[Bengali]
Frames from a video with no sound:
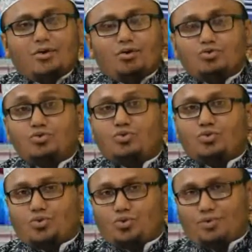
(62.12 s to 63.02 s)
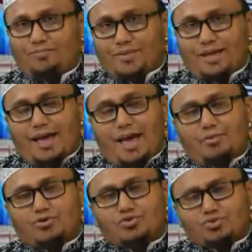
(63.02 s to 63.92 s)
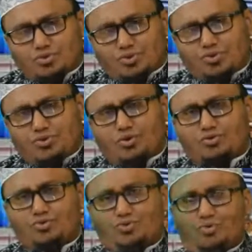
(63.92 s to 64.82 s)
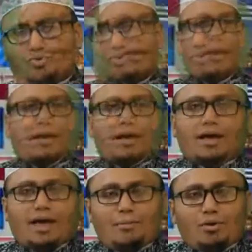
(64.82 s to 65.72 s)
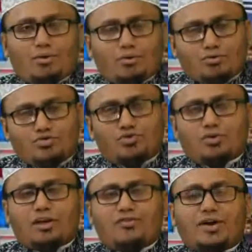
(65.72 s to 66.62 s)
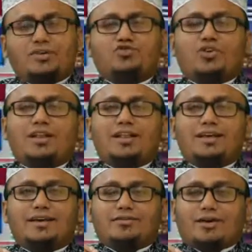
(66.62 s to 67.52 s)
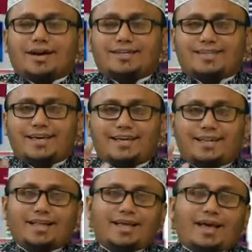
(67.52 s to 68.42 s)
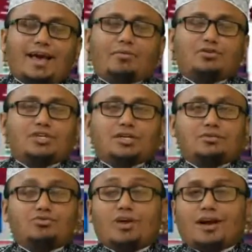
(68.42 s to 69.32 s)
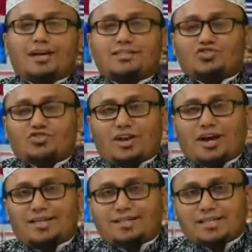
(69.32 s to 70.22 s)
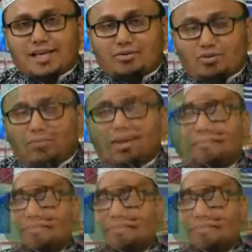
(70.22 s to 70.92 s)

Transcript: অজু করল এবং সুন্দর করে অজু করল এবং অজু করে ফাইসল্লি রকাছেইন এবং সে দুরাকাত সলাদ আদায় করবে